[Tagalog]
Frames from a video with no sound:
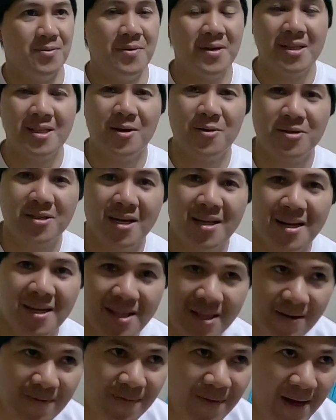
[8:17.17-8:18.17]

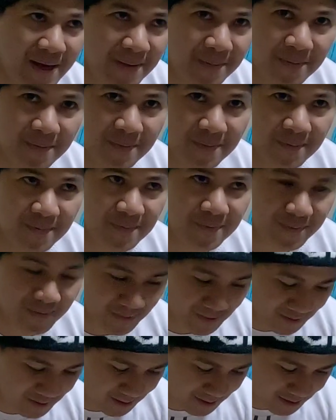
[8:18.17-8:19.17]
1,085.
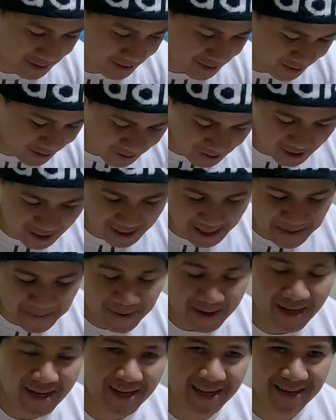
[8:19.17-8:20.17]
Okay, tama
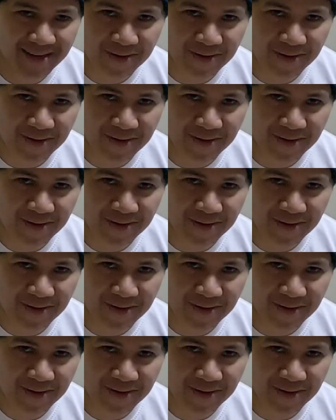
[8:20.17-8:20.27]
nga.